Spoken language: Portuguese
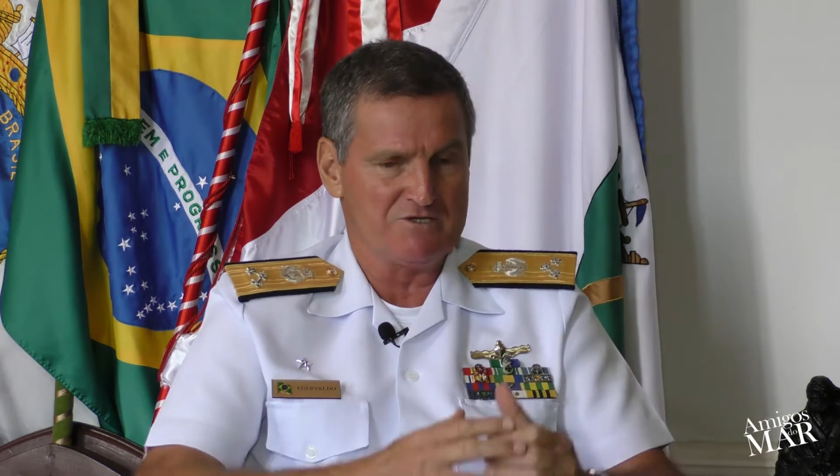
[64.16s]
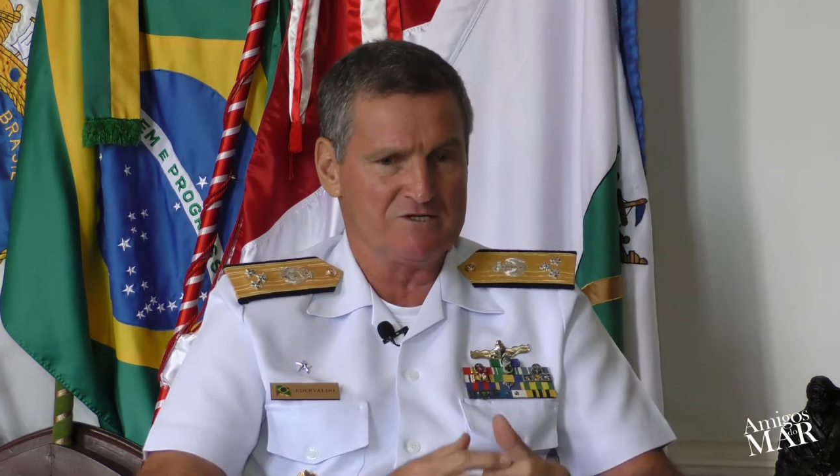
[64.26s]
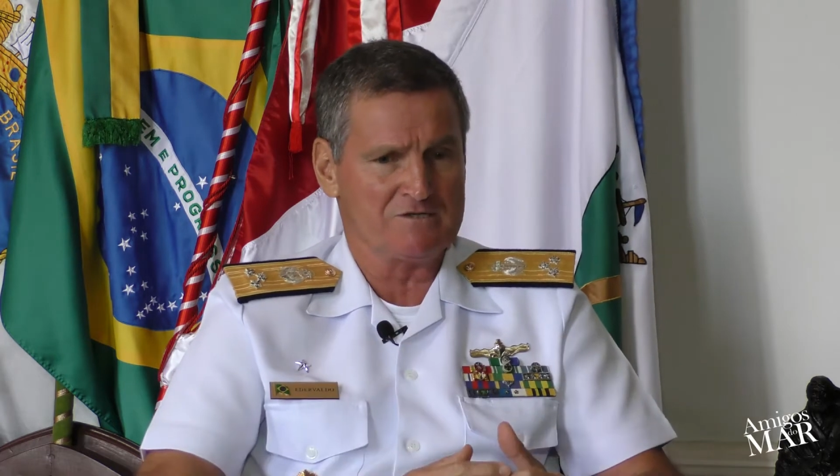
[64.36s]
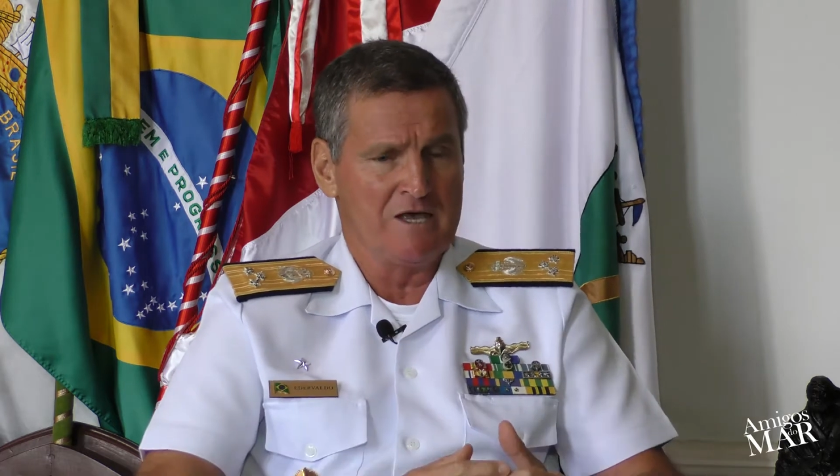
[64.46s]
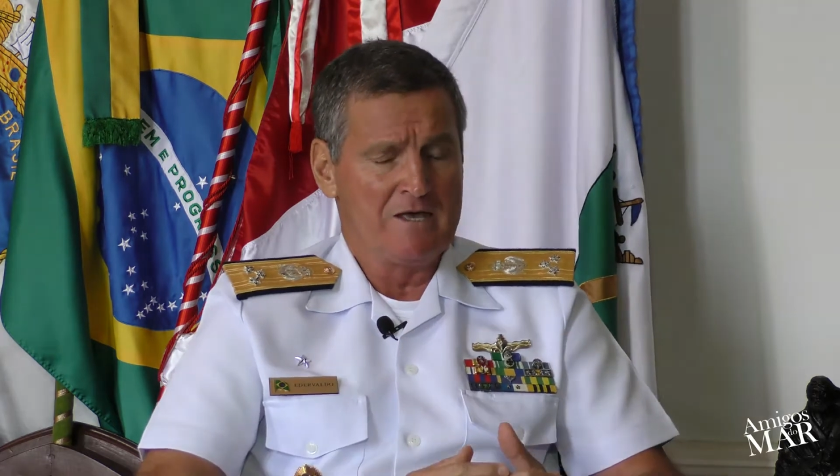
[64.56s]

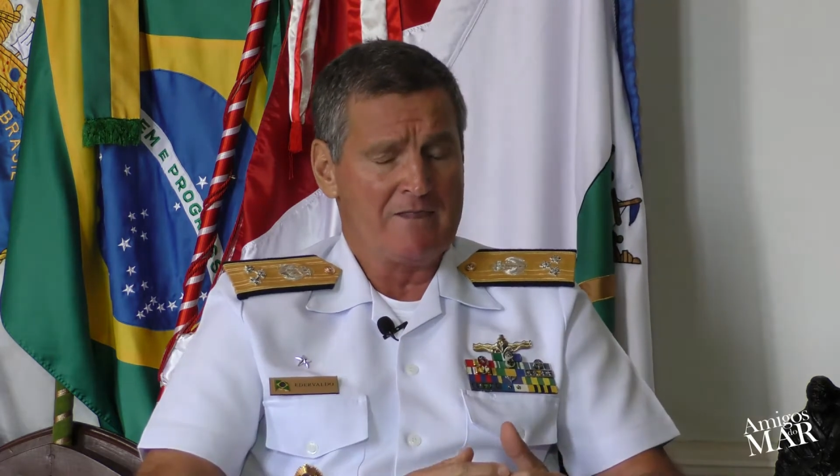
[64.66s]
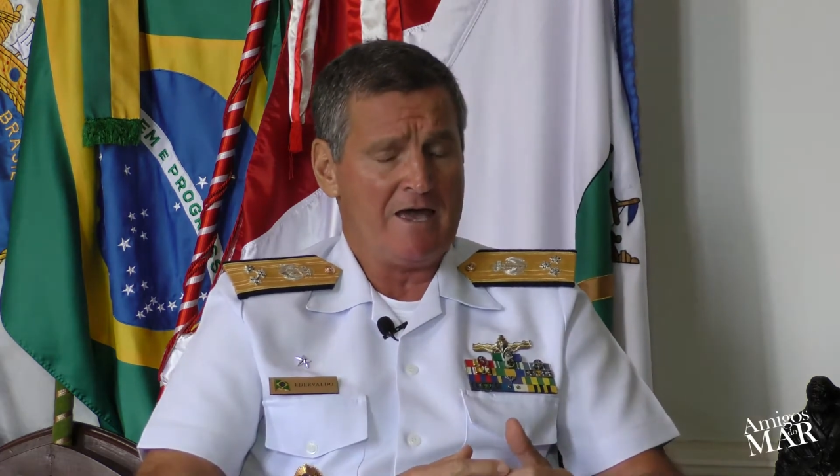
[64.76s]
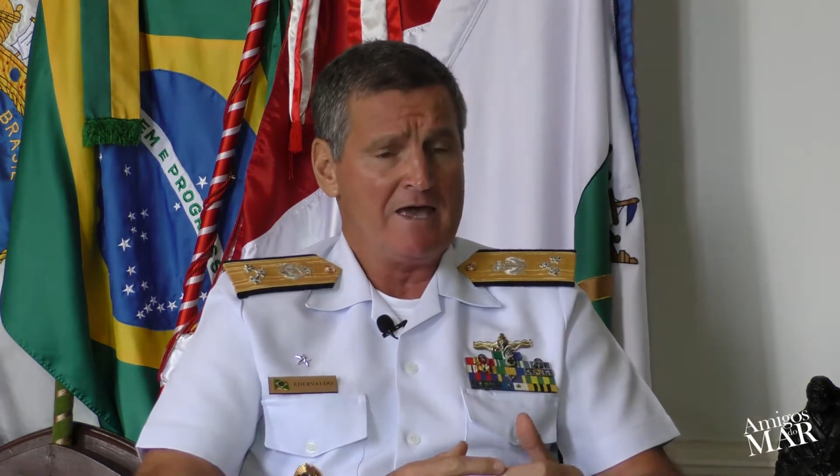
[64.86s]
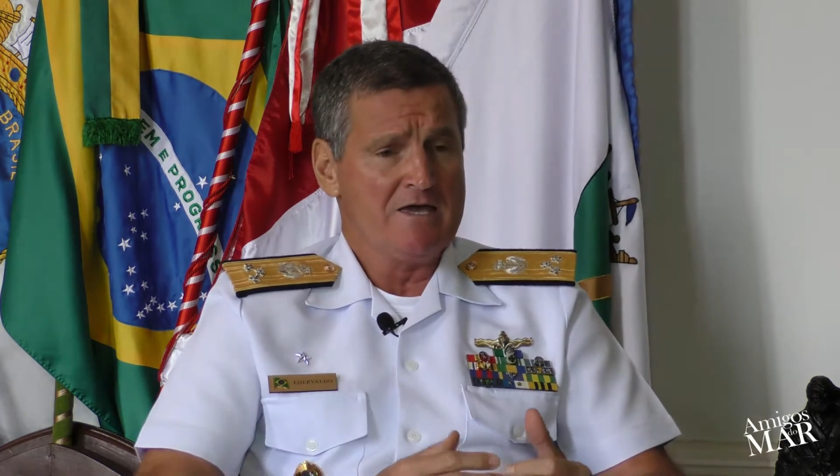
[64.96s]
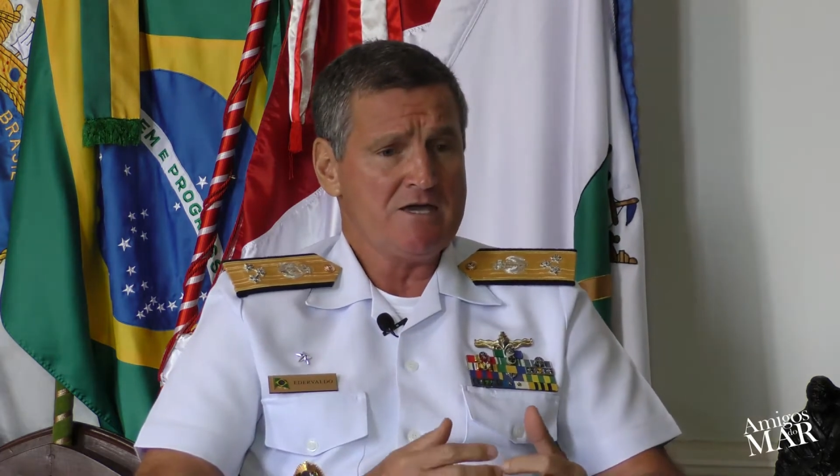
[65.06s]
disso,
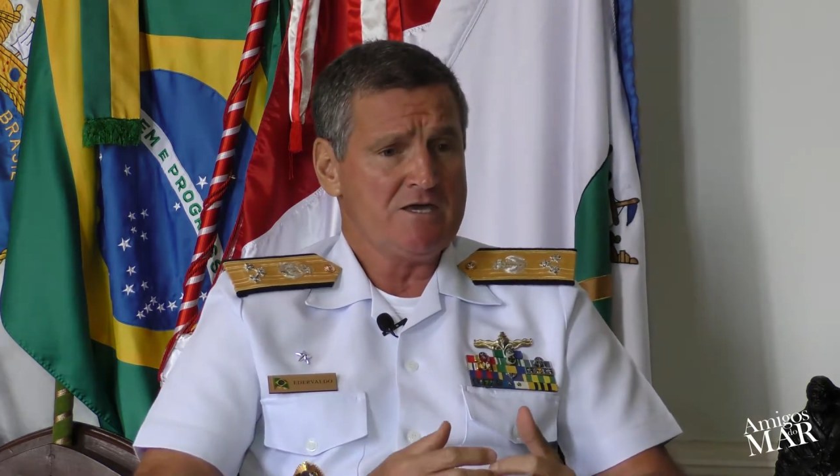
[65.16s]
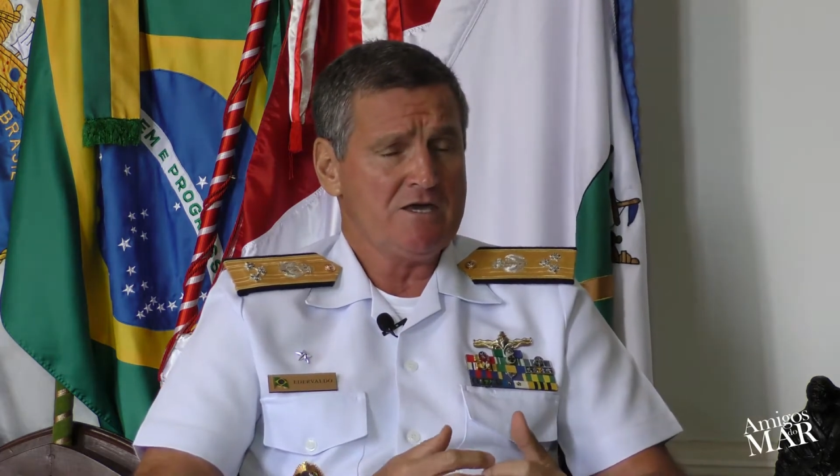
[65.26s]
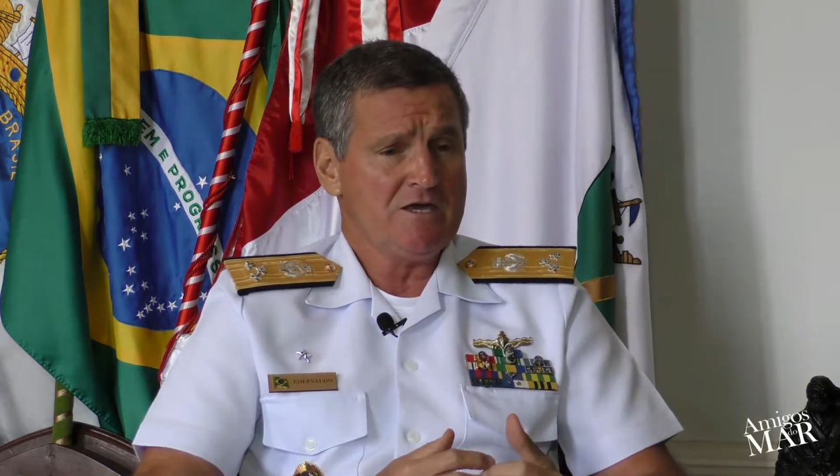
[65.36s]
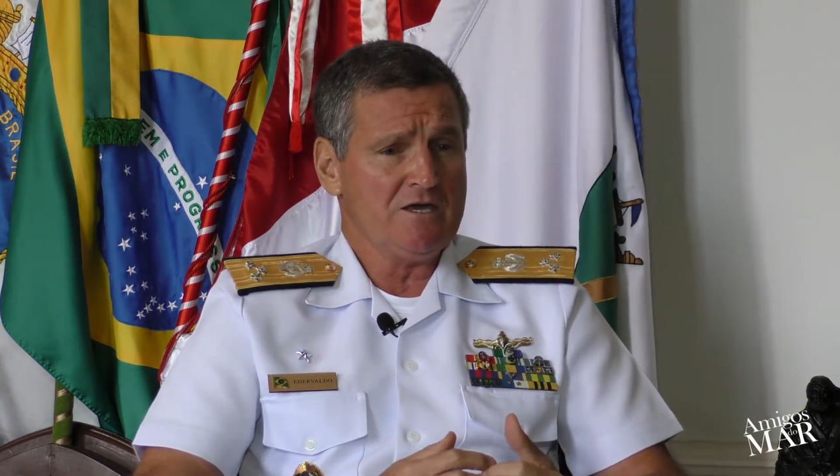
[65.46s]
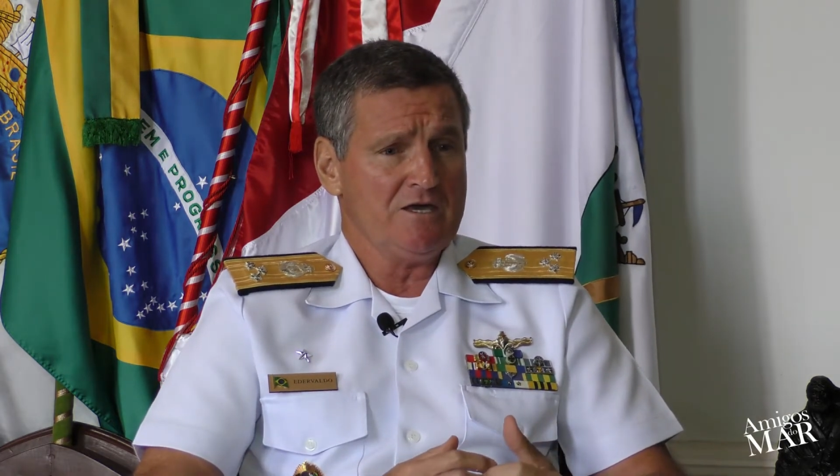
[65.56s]
né? e
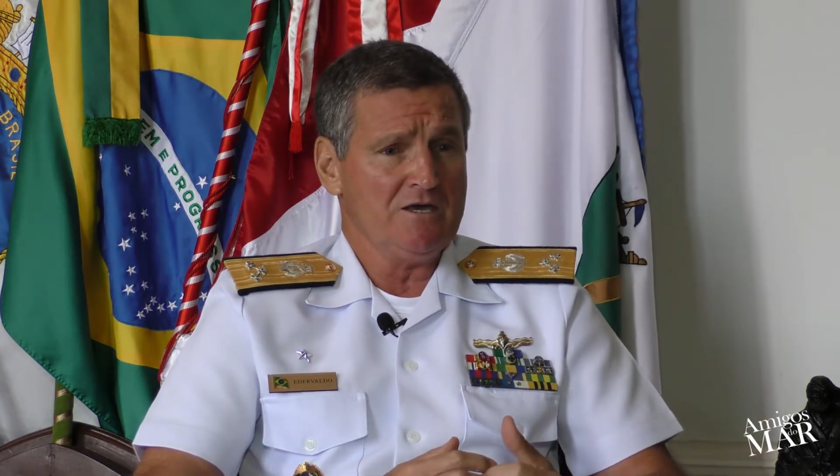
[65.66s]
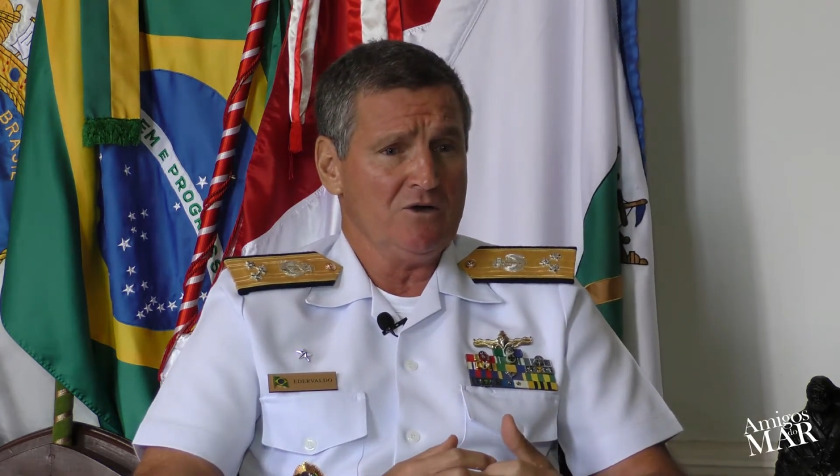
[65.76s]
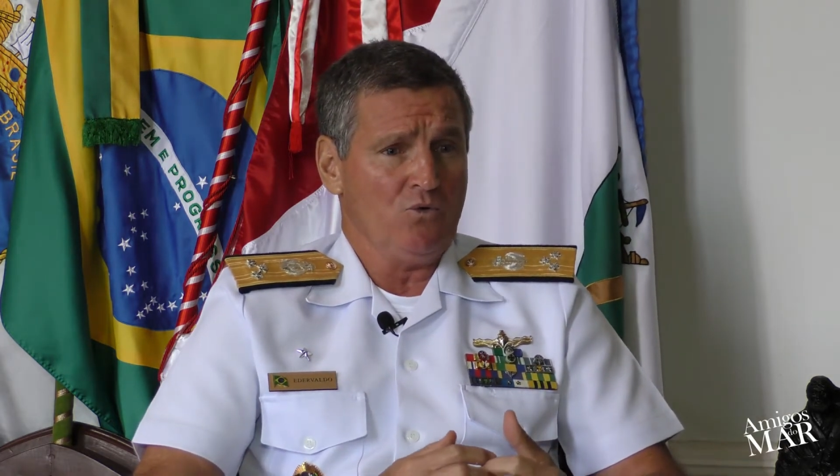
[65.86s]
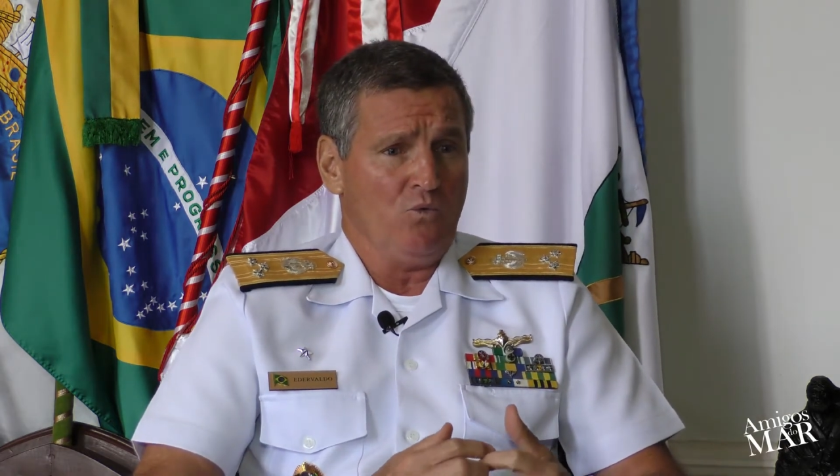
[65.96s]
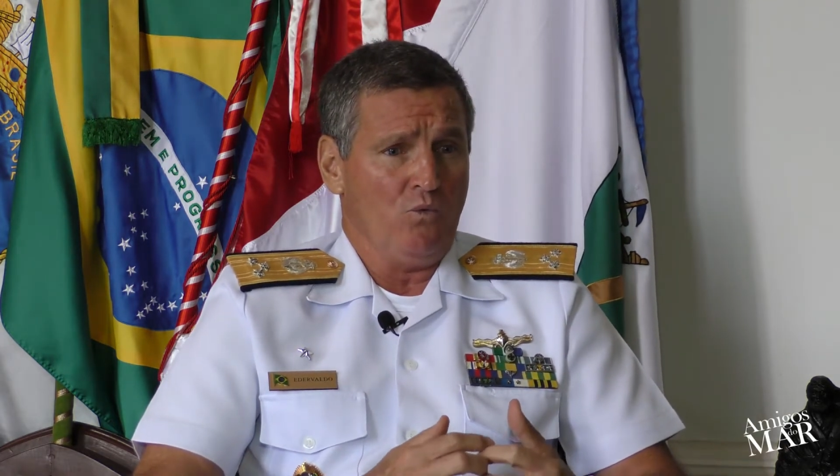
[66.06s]
que